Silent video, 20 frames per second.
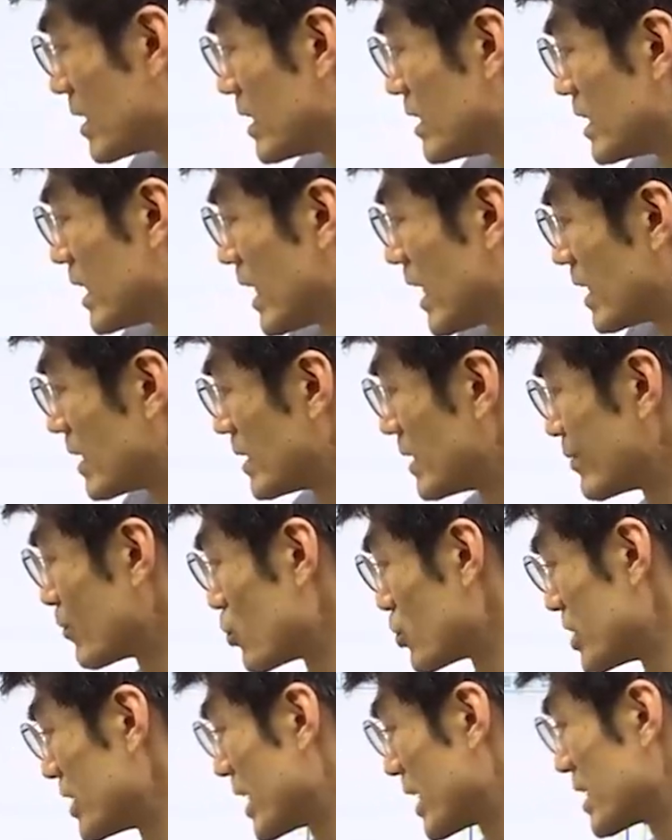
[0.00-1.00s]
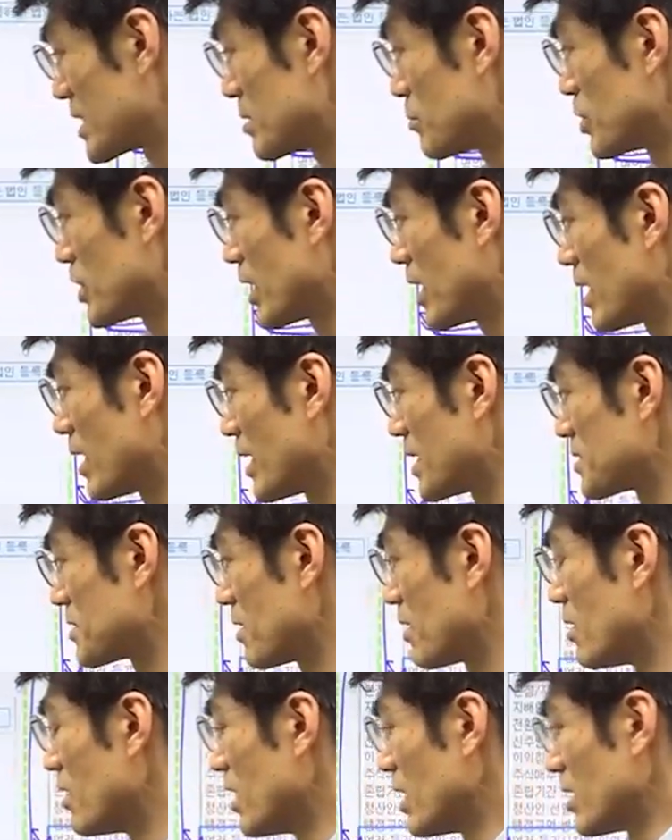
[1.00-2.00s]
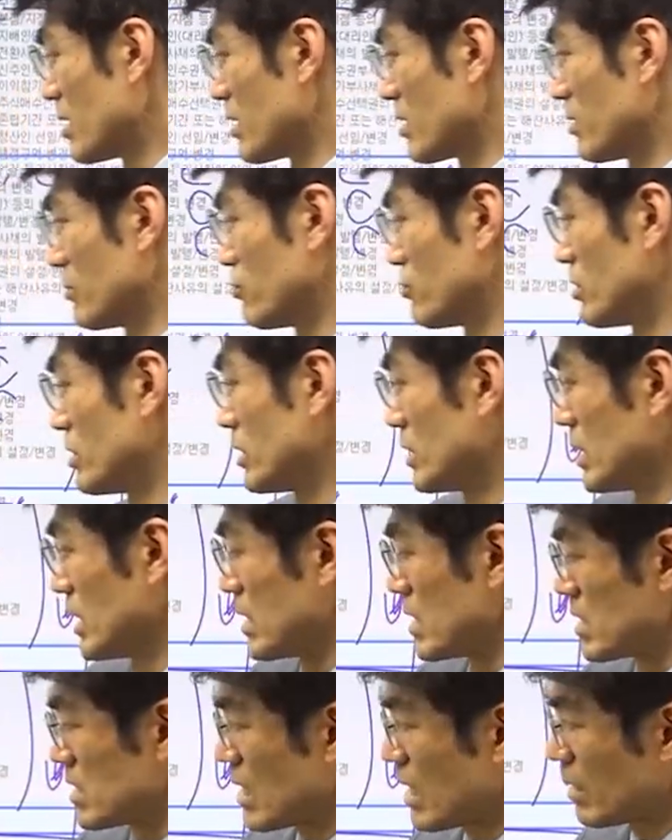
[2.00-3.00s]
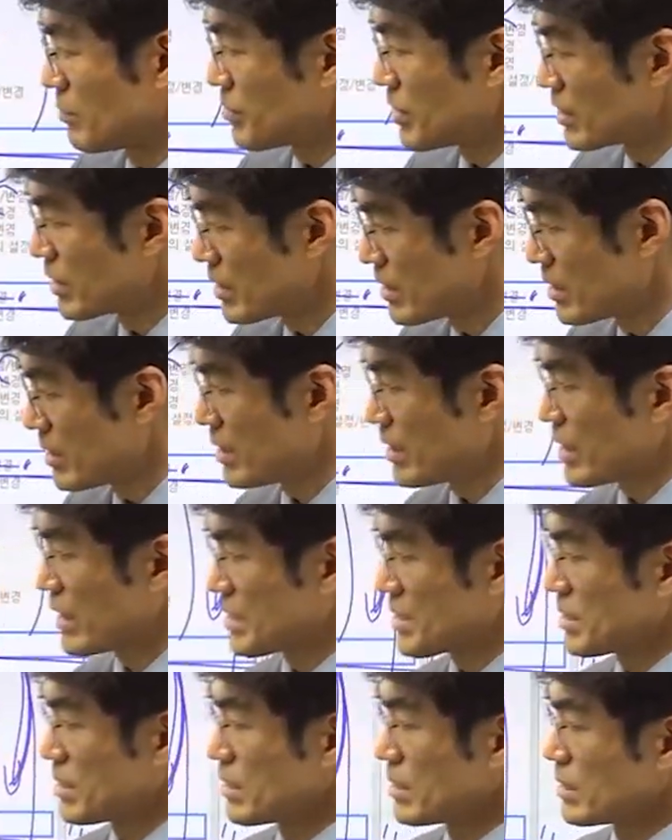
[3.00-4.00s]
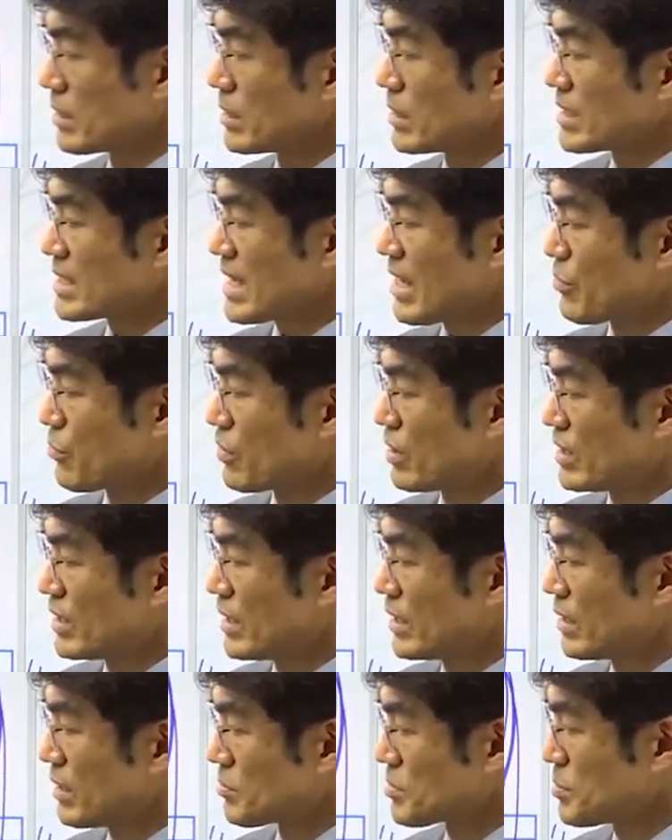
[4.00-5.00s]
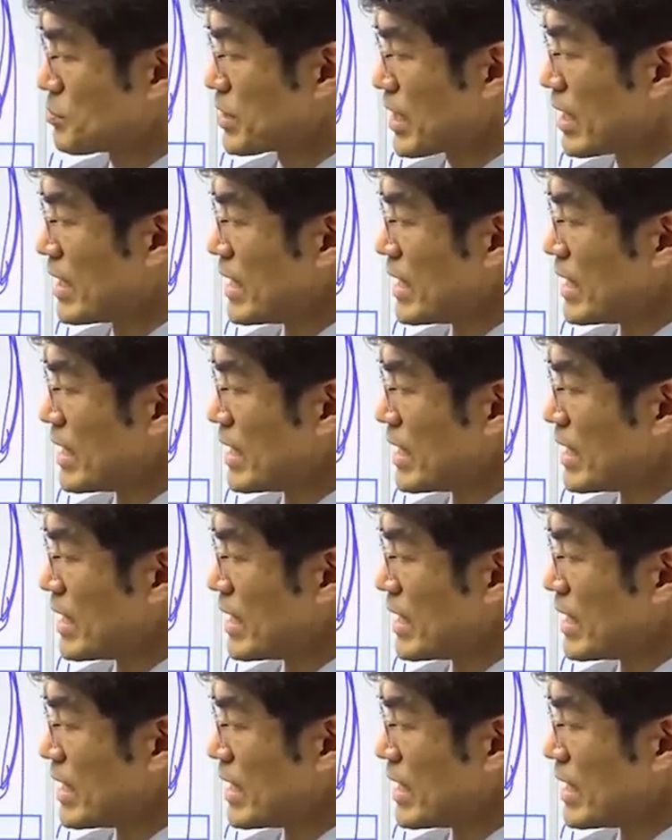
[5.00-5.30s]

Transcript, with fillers: 기재하는 곳이 되겠습니다. 해서 여러분은 상업등기에서는 사용할 일이 없습니다.